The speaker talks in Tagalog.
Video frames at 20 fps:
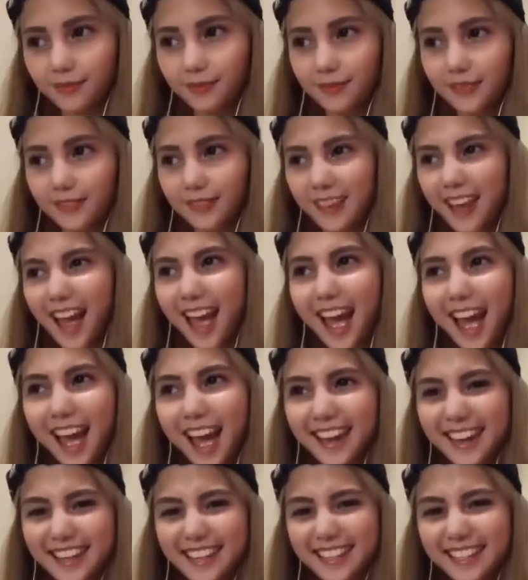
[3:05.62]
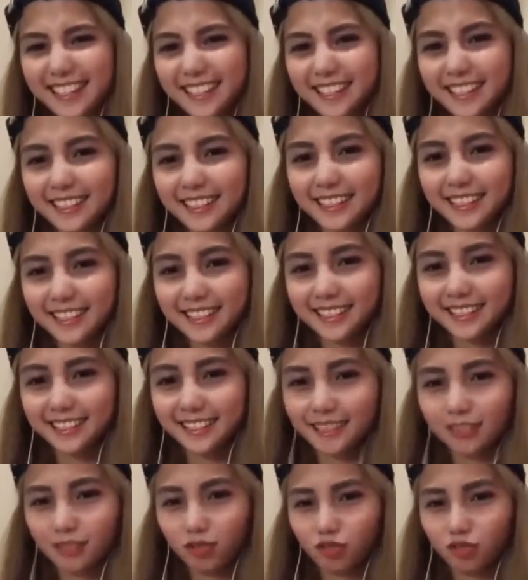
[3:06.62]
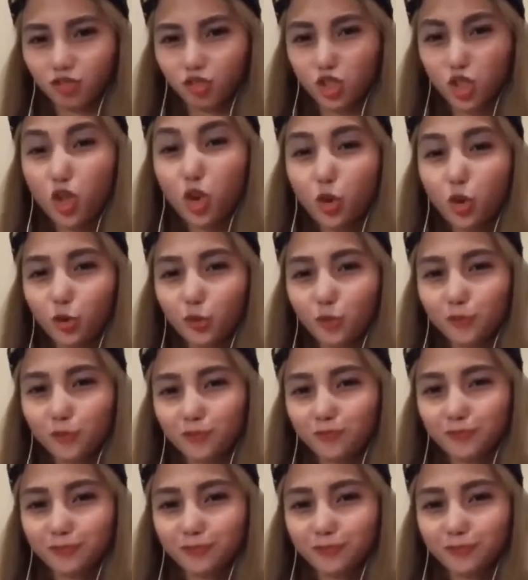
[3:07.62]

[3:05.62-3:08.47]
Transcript: I I love you.